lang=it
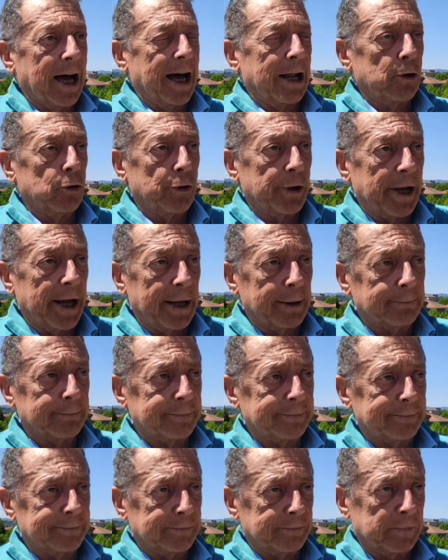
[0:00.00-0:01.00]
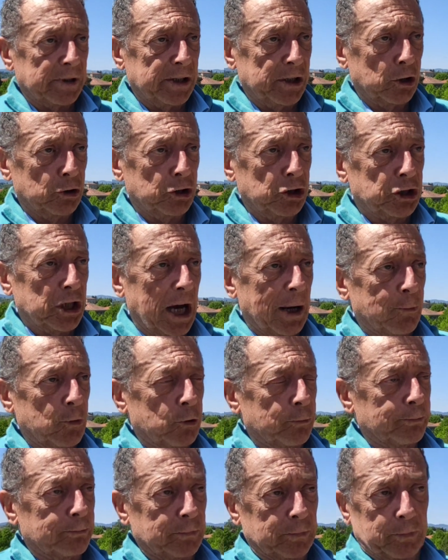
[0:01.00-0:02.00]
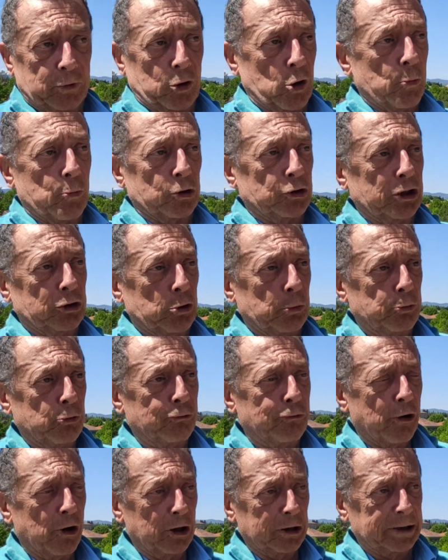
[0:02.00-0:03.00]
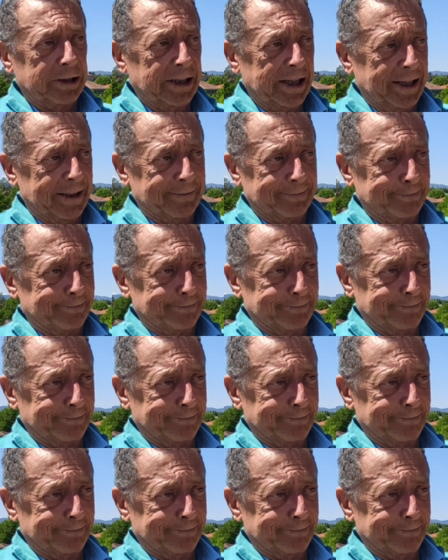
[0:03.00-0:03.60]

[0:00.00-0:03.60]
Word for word: Allora, io diciamo, come ho detto più volte,